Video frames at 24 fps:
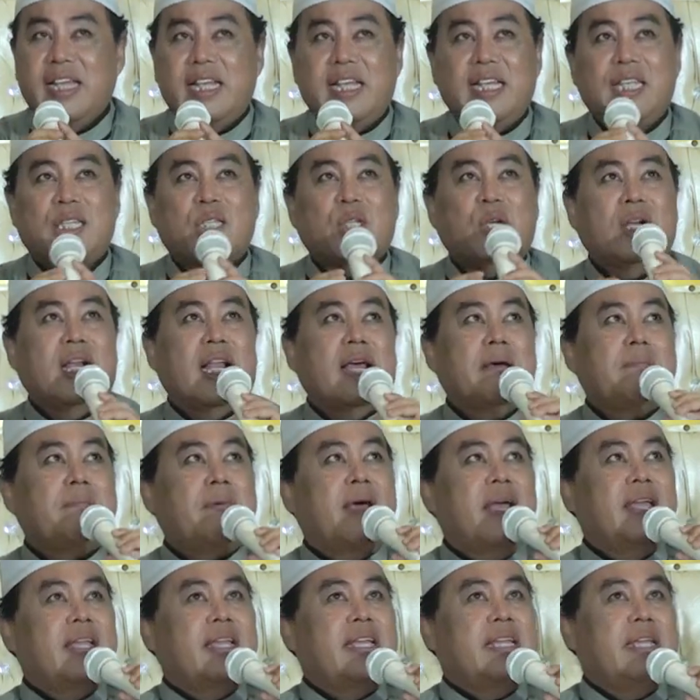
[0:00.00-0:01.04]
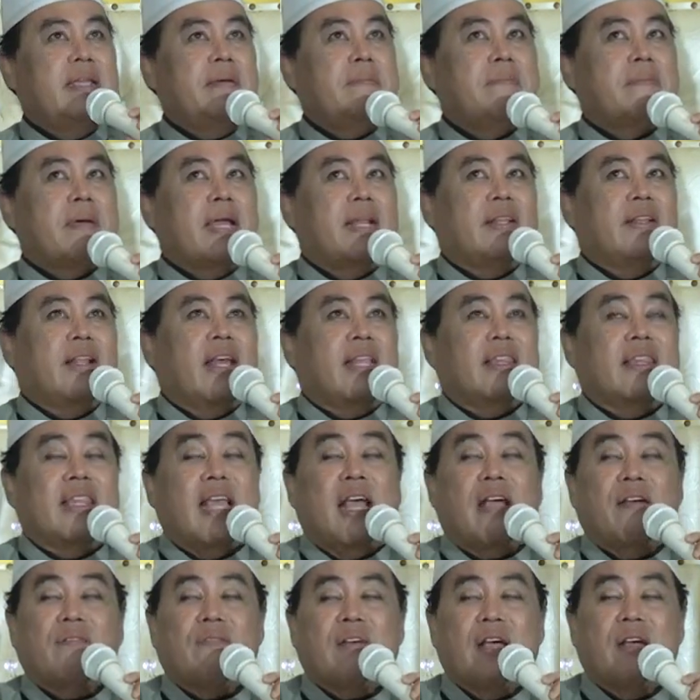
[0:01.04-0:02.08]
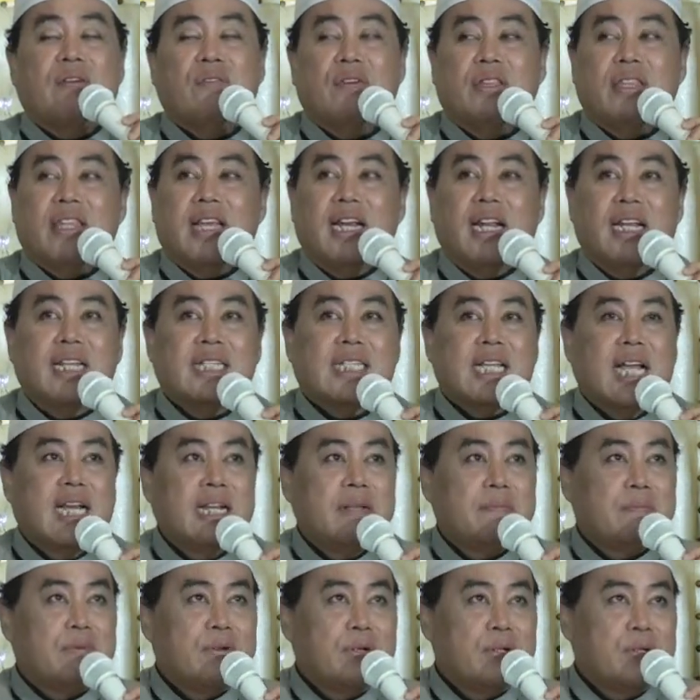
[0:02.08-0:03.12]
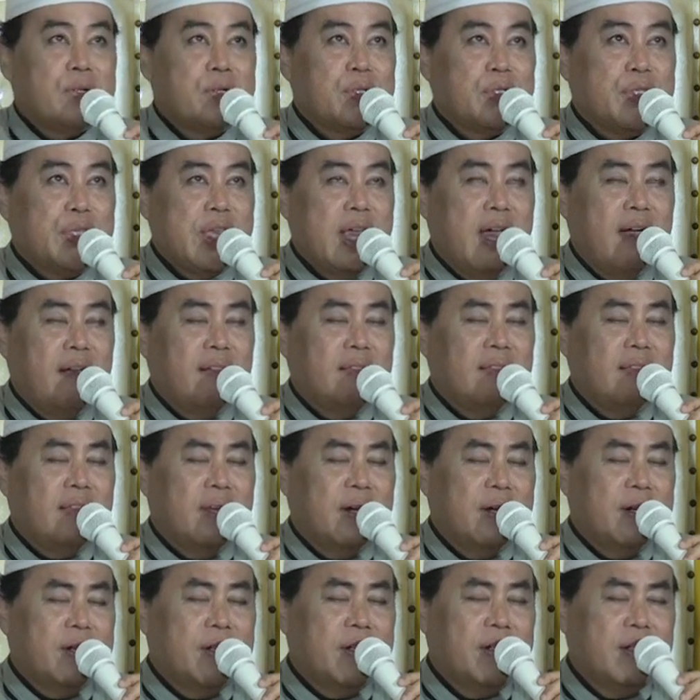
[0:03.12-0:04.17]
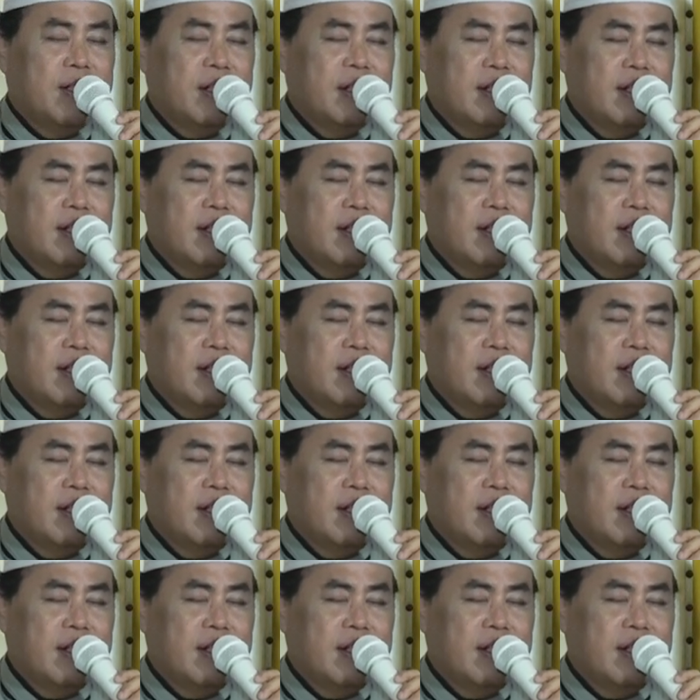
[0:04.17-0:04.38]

iso nambahi iman lan takwa, wonten ngersanipun Gusti Allah.